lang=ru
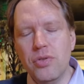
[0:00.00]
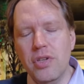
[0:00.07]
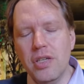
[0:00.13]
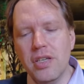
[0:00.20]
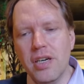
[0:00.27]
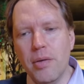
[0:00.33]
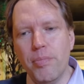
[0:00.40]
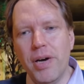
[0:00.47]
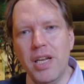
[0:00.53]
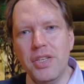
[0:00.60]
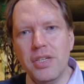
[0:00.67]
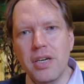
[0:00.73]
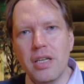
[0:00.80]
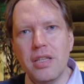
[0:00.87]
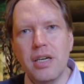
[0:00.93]
у них такая
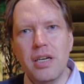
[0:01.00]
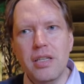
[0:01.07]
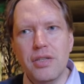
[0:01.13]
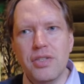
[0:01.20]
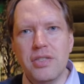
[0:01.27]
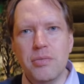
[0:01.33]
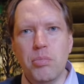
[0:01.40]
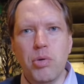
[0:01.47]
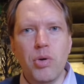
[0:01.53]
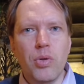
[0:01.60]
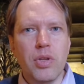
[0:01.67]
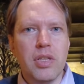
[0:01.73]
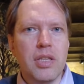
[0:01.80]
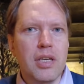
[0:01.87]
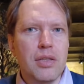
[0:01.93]
политика открытости
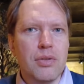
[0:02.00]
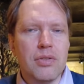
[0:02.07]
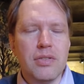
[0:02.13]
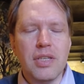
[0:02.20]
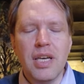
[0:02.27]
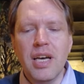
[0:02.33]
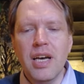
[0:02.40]
полная, да, то есть